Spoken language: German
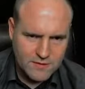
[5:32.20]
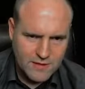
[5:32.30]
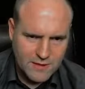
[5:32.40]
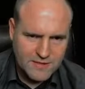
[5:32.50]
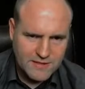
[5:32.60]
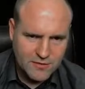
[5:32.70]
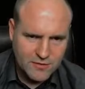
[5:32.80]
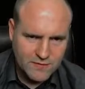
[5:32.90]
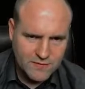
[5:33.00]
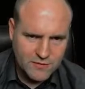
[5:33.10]
habe ich dich
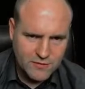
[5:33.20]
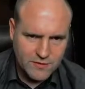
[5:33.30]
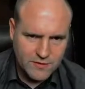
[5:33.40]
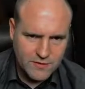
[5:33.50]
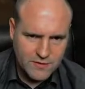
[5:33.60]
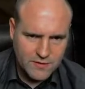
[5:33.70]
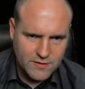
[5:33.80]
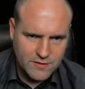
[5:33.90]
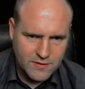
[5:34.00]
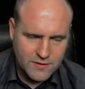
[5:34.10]
getroffen? Nö, ne?
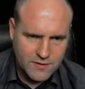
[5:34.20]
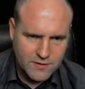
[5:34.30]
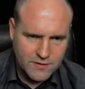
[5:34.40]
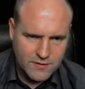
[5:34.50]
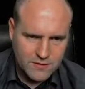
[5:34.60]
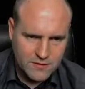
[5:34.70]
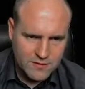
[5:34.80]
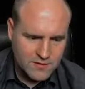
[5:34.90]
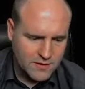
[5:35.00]
Nein. Gott sei